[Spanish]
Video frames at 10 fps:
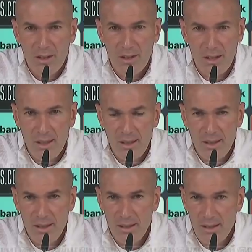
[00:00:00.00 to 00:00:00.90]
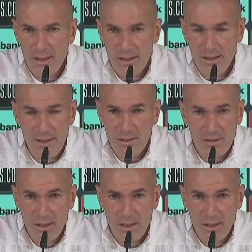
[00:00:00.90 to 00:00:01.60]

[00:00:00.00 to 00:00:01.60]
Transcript: eh, de, ganar